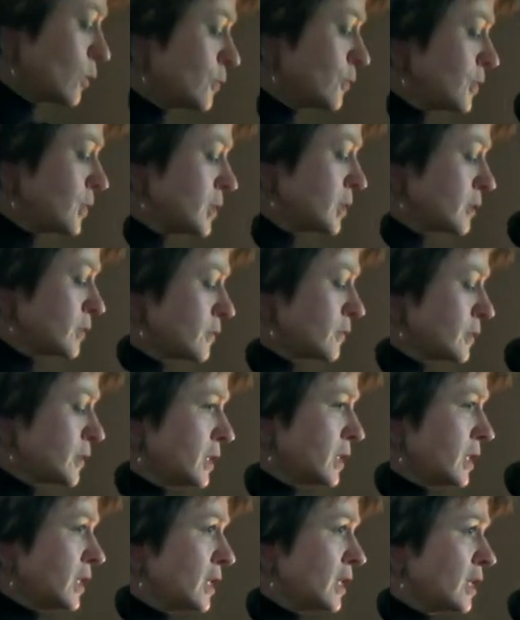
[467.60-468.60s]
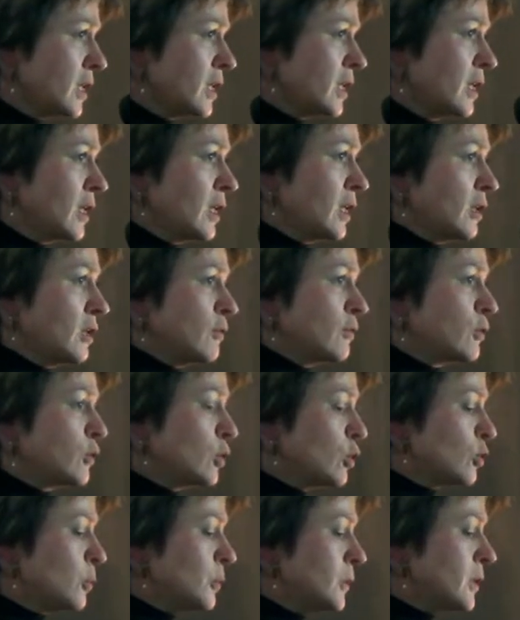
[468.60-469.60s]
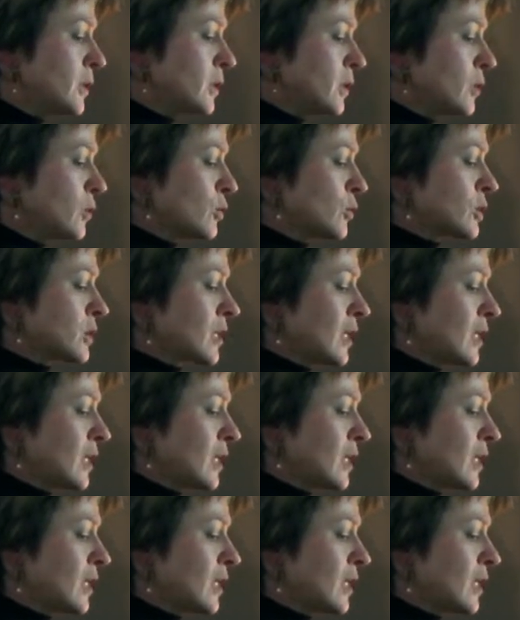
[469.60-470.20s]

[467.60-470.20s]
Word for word: увидеть в ней в глубинах